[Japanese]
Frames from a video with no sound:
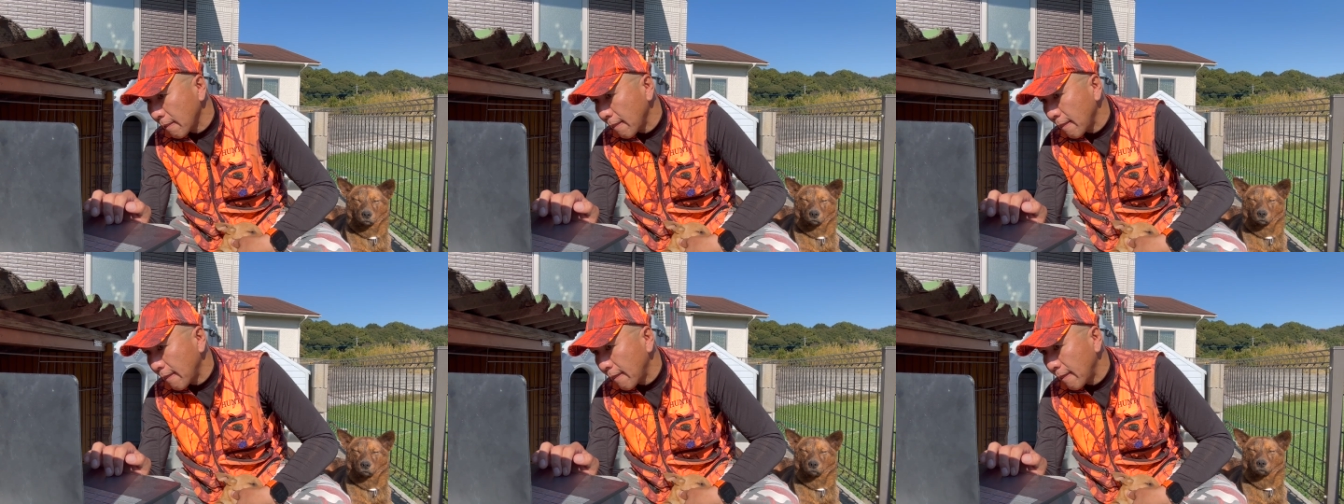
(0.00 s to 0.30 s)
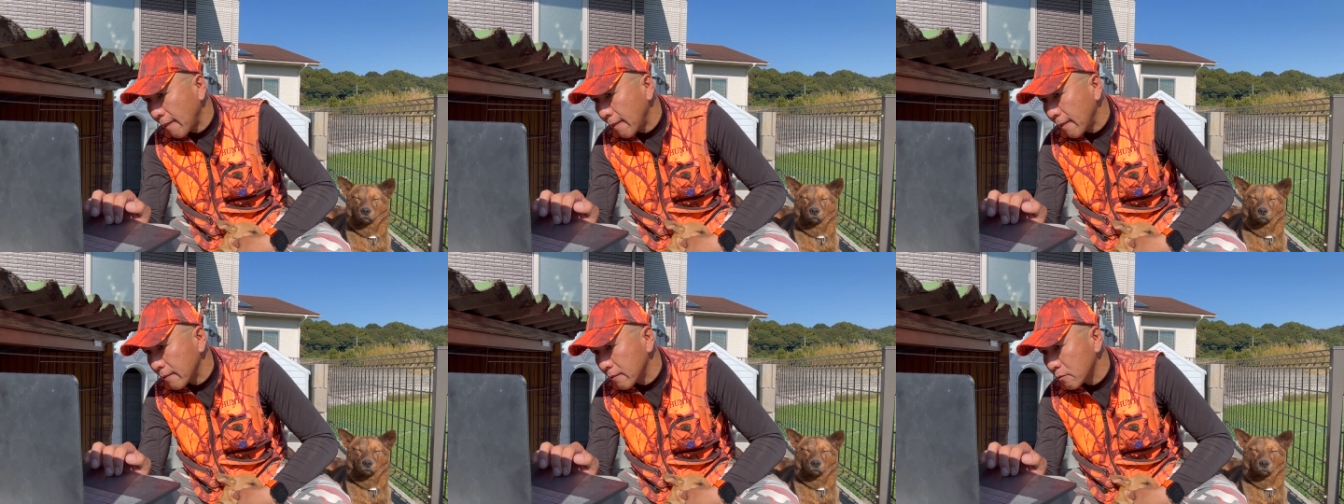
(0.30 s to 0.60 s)

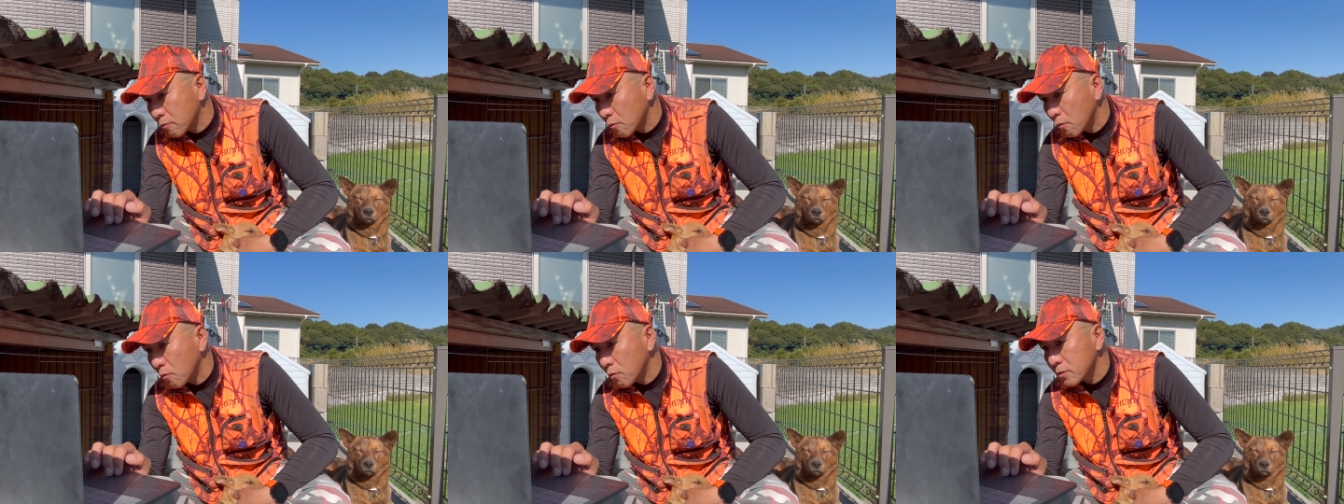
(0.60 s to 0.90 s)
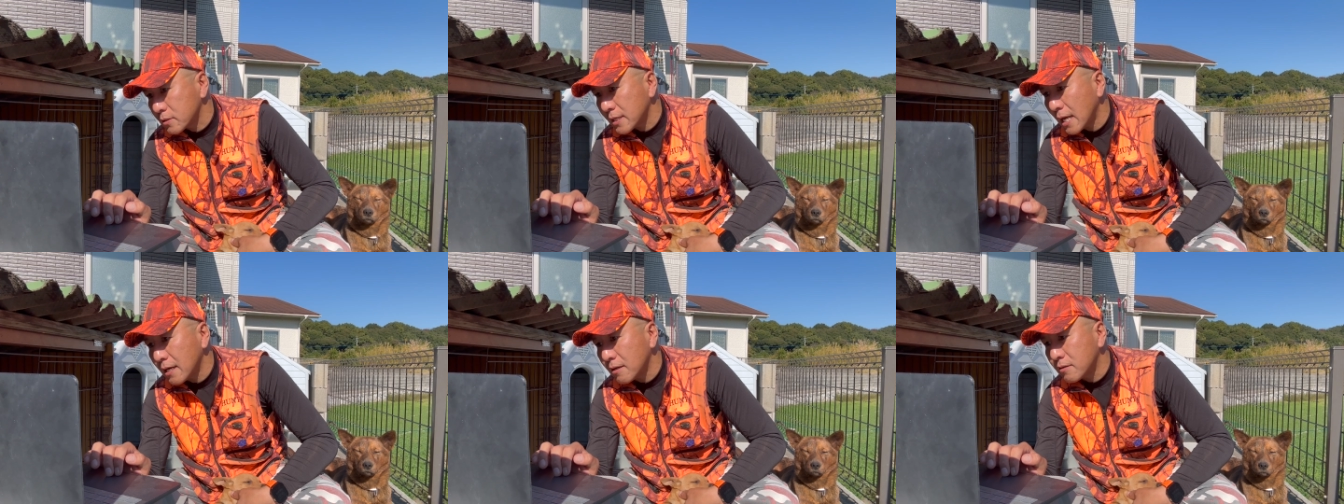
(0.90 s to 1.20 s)

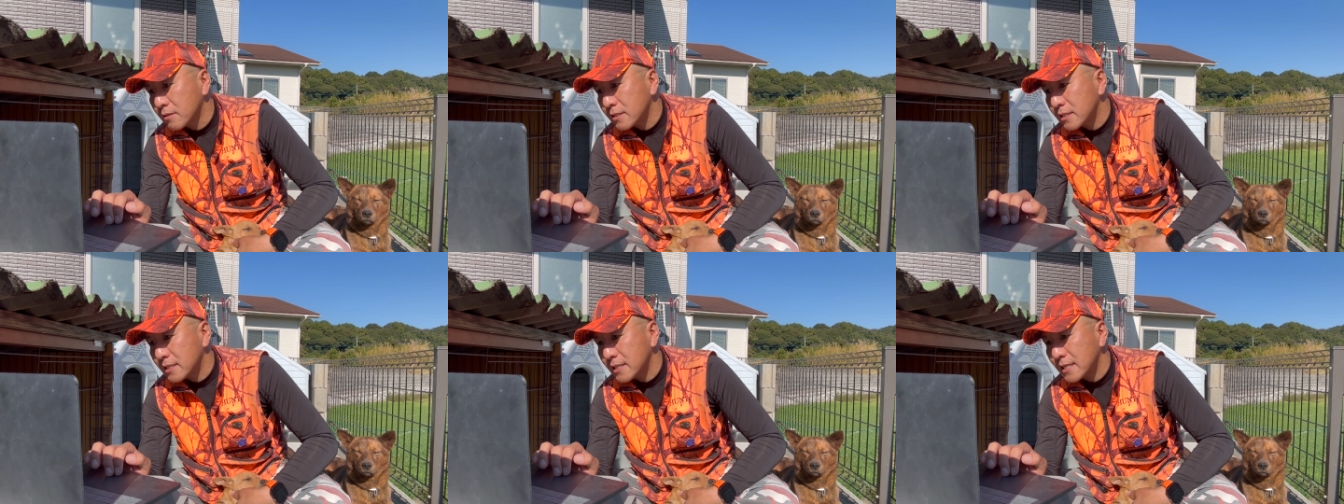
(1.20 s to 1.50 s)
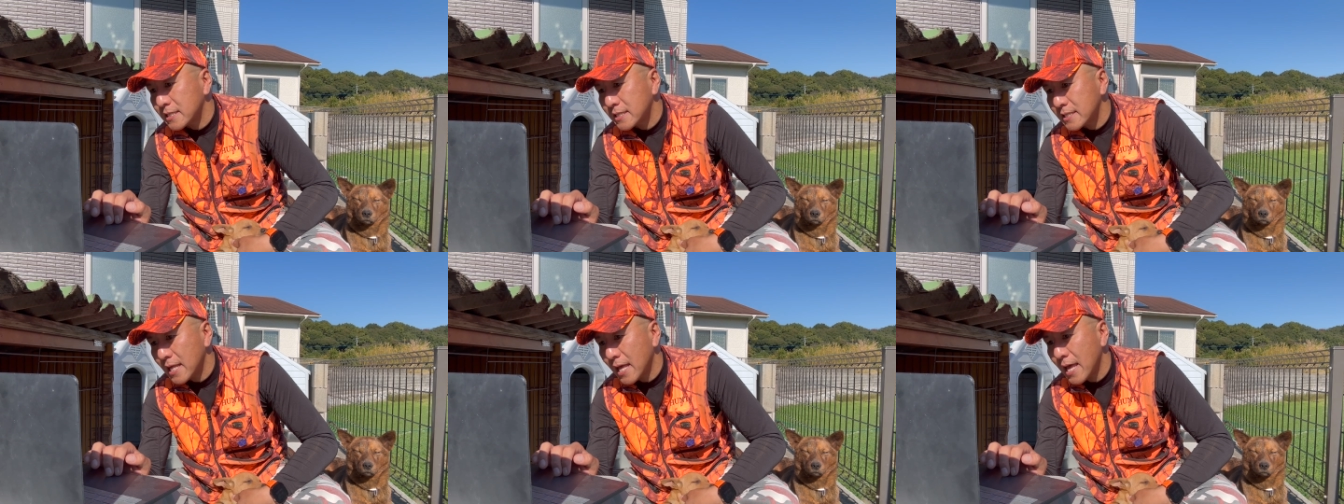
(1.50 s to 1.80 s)
3口で
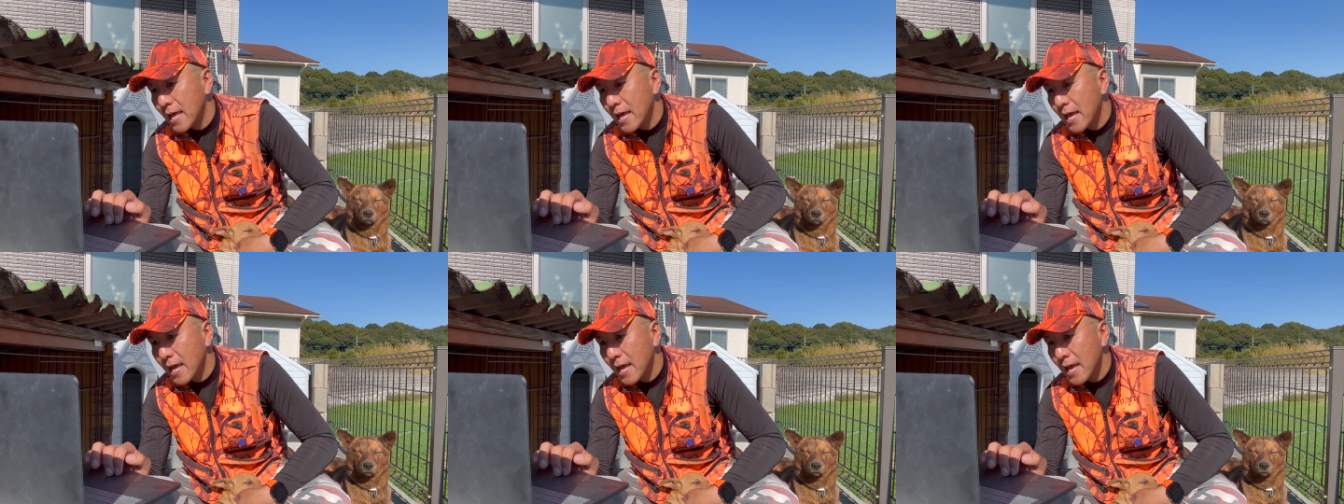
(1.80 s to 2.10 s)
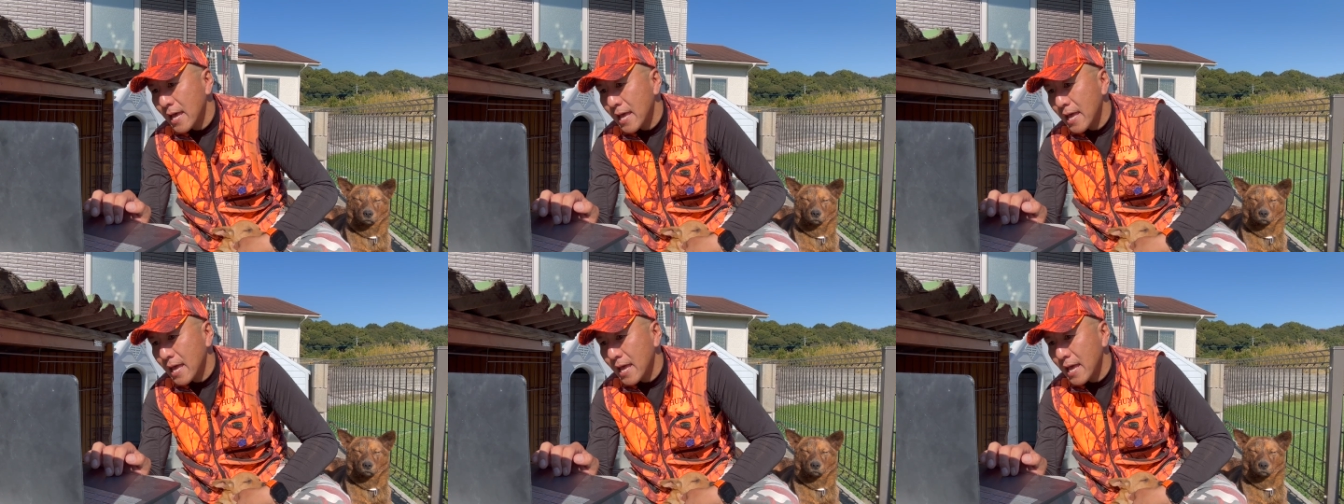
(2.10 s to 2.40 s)
すね、
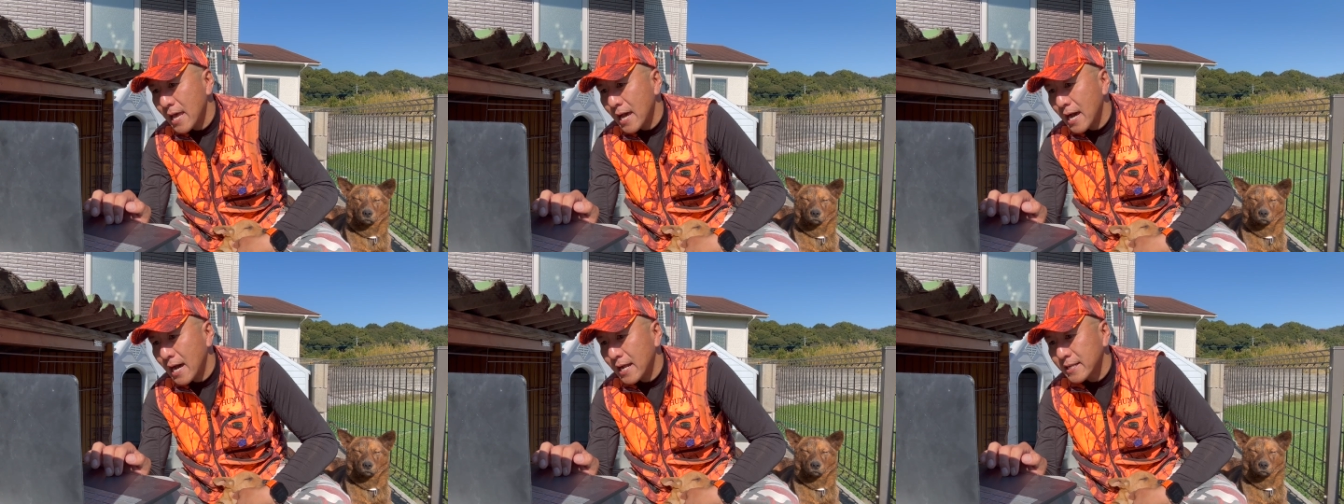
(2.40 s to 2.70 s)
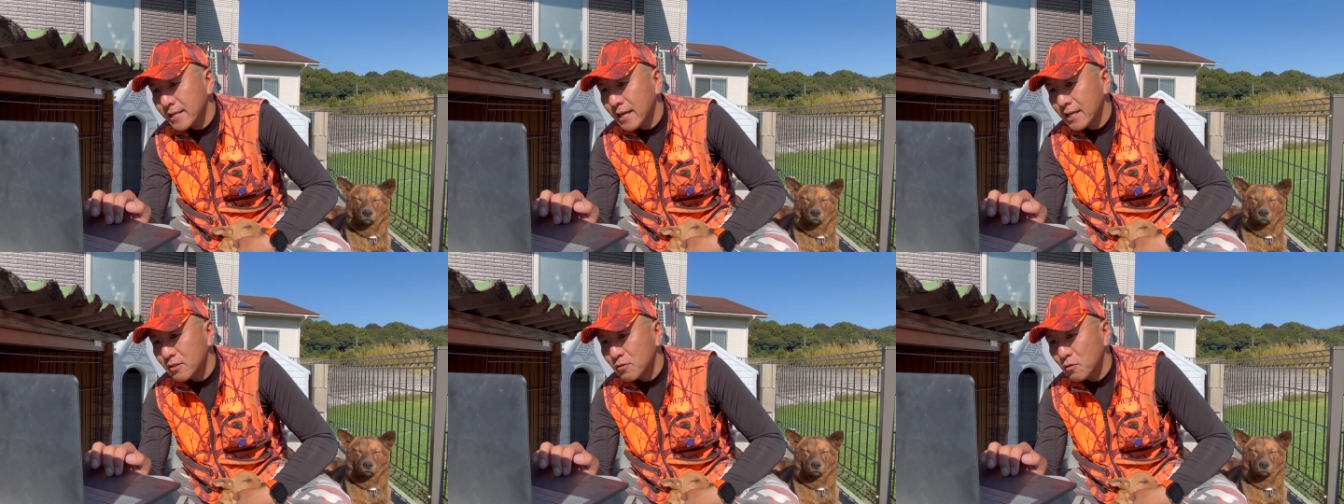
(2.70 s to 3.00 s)
あ
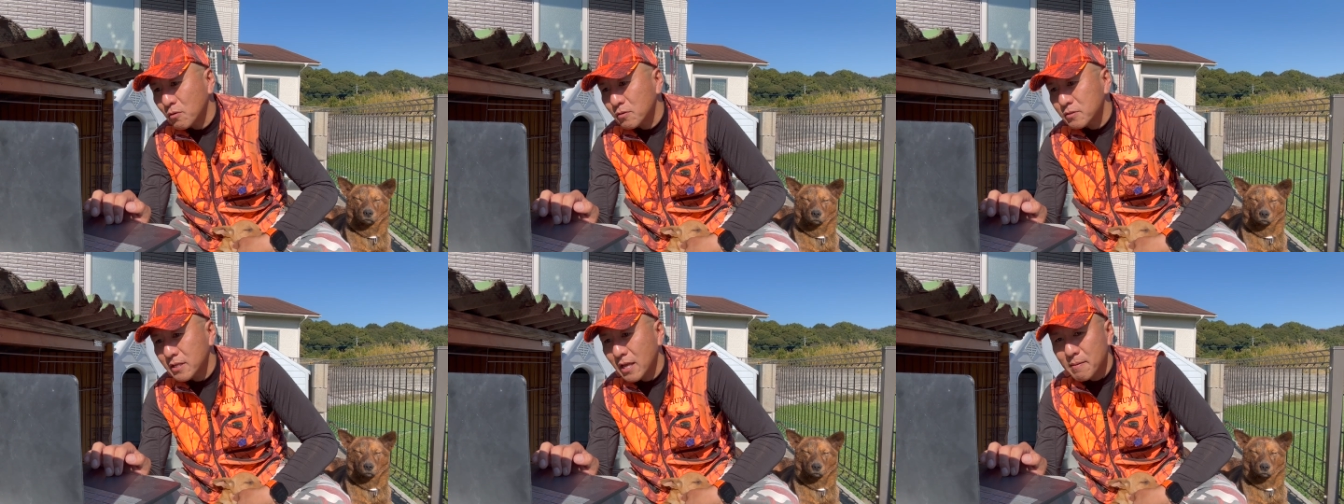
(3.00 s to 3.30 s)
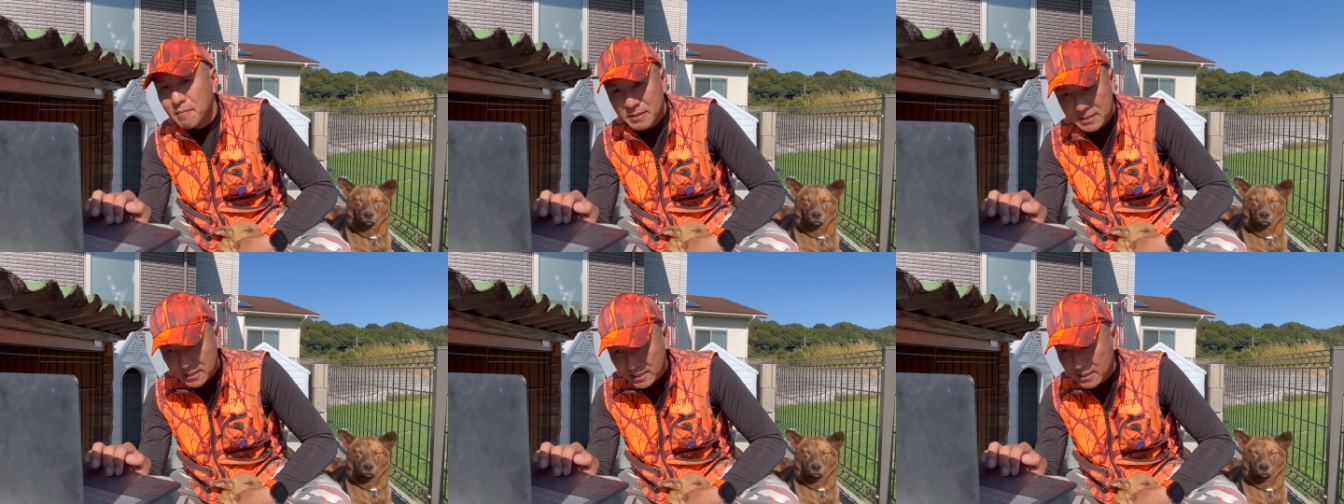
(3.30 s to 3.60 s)
りがとうござい
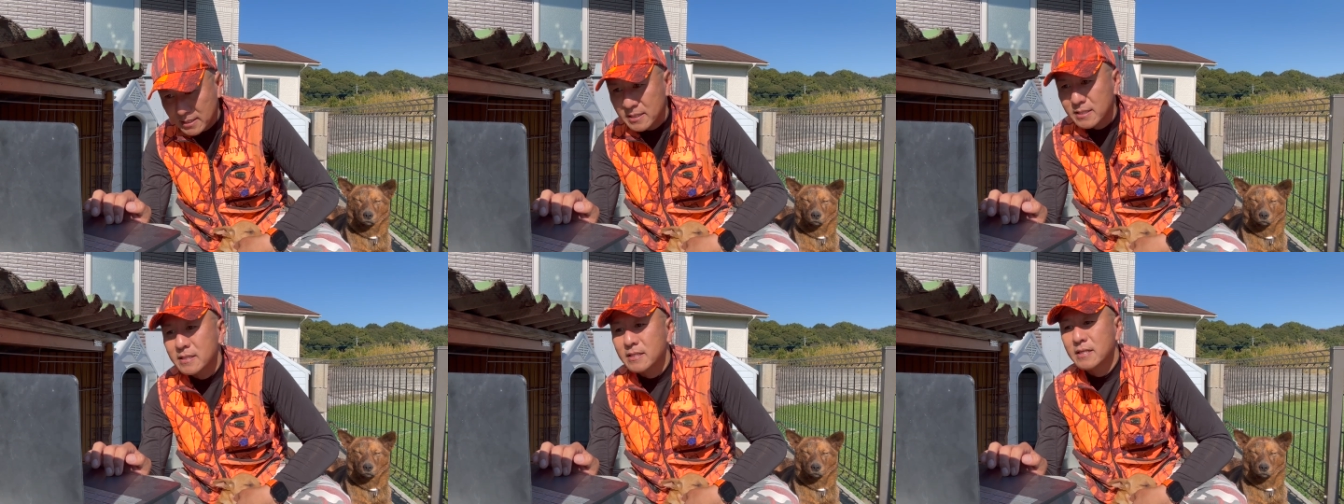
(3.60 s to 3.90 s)
ます。